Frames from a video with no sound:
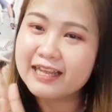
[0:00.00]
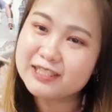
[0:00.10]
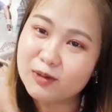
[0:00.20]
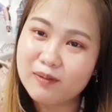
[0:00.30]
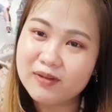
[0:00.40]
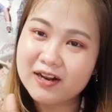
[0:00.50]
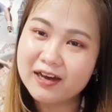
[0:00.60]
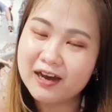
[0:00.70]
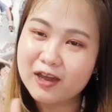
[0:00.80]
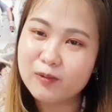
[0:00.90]
ตัดจบแบบนี้
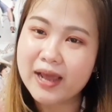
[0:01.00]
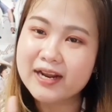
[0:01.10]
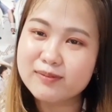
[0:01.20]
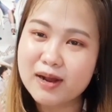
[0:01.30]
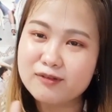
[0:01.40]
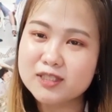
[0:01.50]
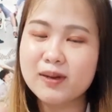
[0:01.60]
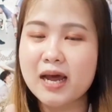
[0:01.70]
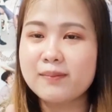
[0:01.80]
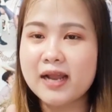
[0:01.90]
เลยไว้คลิปหน้าผมจะ
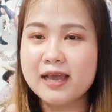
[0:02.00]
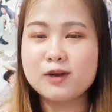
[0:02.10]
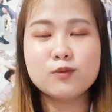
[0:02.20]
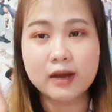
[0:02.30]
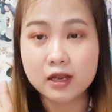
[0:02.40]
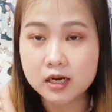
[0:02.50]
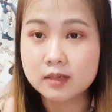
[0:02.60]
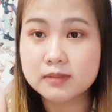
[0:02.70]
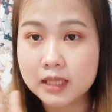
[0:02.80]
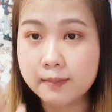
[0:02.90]
มาทำอะไรให้ดูใหม่ก็อย่า
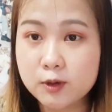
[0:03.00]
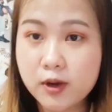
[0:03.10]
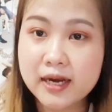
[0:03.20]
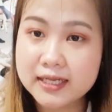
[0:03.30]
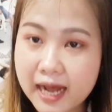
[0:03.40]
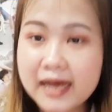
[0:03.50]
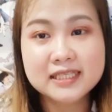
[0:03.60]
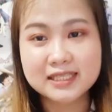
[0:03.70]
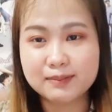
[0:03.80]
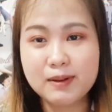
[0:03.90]
ลืมติดตามกันด้วยนะคะ
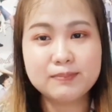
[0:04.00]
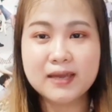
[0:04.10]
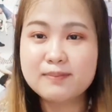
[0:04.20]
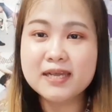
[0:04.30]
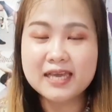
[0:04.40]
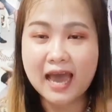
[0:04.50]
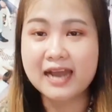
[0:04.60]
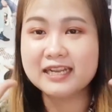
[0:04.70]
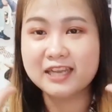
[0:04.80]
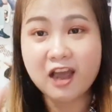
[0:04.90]
สำหรับคลิปนี้
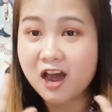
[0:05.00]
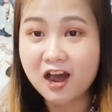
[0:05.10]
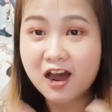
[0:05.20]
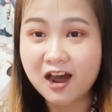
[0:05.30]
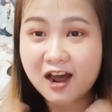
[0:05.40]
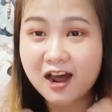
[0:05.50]
อันยอง